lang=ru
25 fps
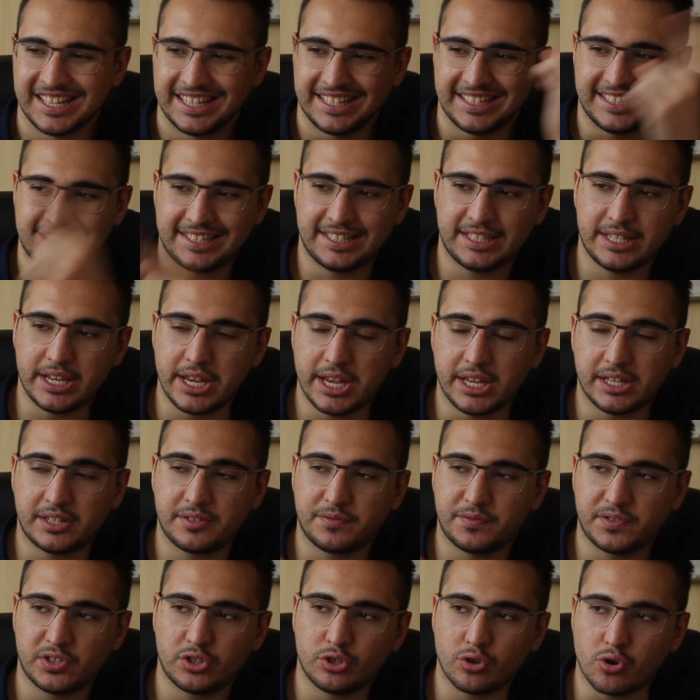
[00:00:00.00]

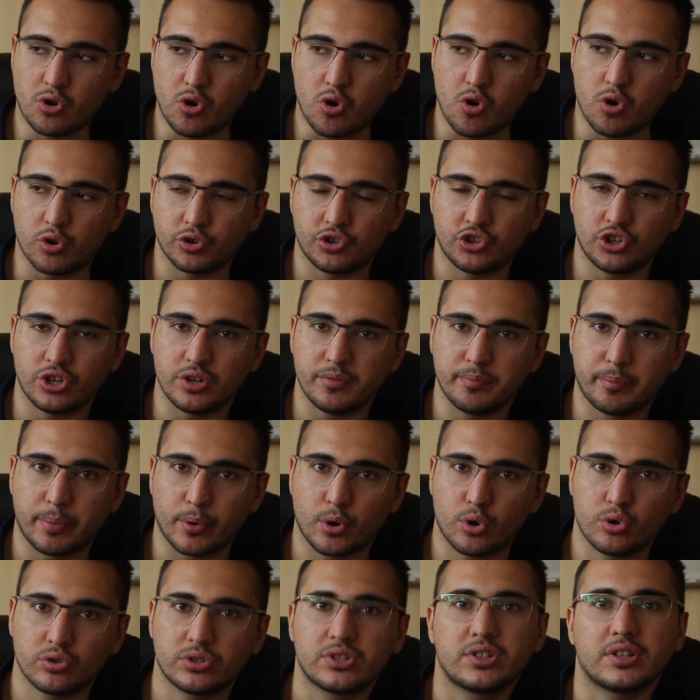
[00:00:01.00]
Здесь все очень
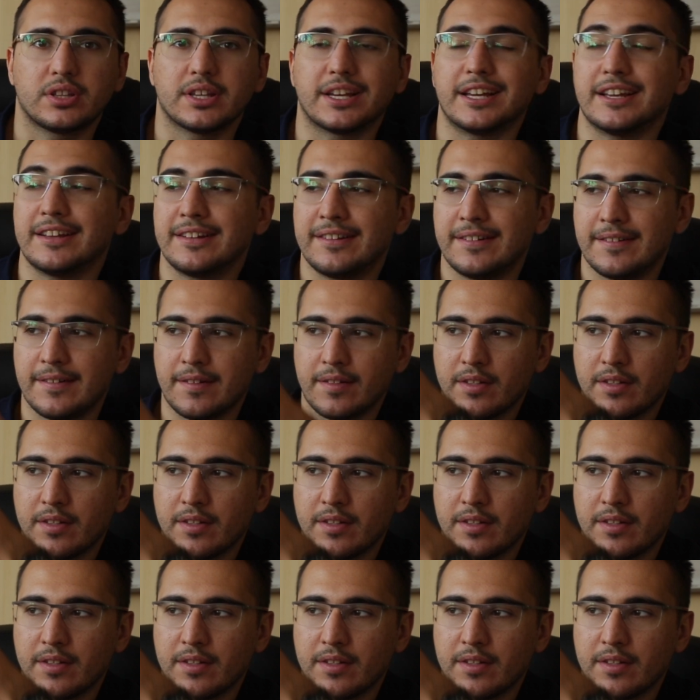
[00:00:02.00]
просто.